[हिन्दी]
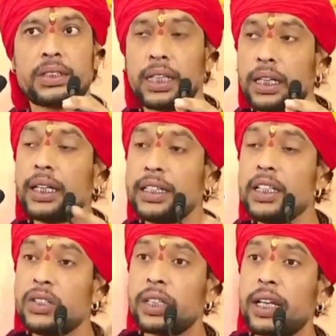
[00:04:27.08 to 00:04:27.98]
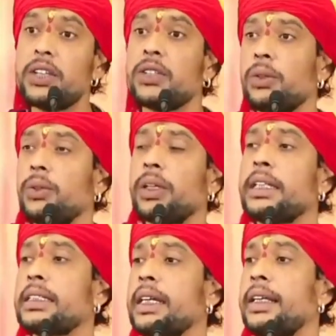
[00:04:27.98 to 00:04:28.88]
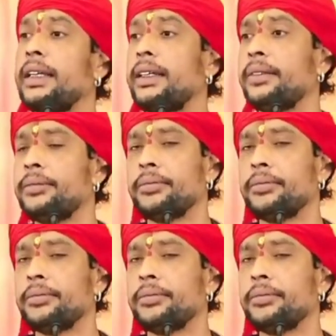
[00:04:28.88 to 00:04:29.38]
संगति श्रेष्ठ होना चाहिए